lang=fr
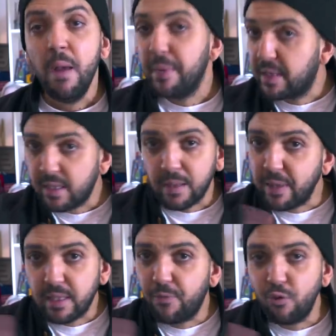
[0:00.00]
Mais ça, c'est
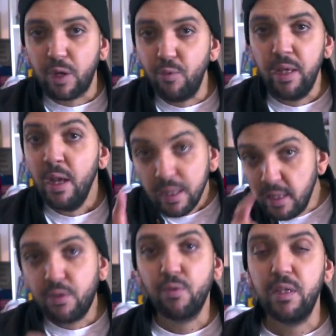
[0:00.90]
pas de sa faute à lui,
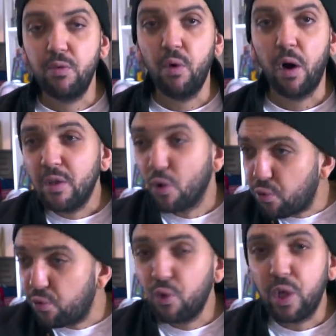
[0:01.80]
ni de son discours. Dans
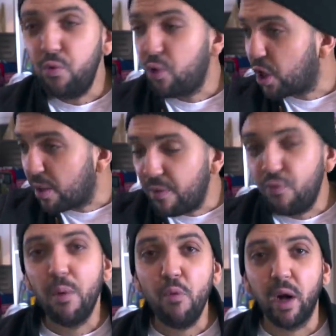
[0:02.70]
tout ce que j'ai lu, j'ai jamais
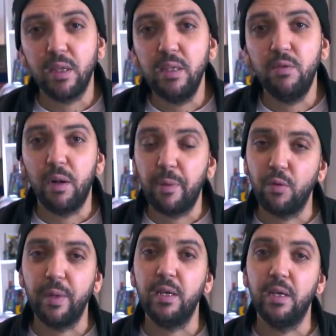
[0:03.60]
vu un mot raciste de la part
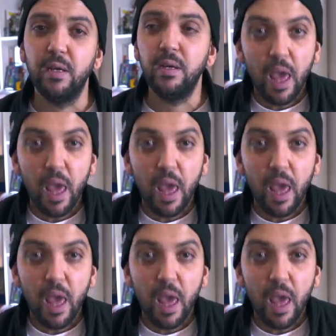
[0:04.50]
de Patrick. Hein.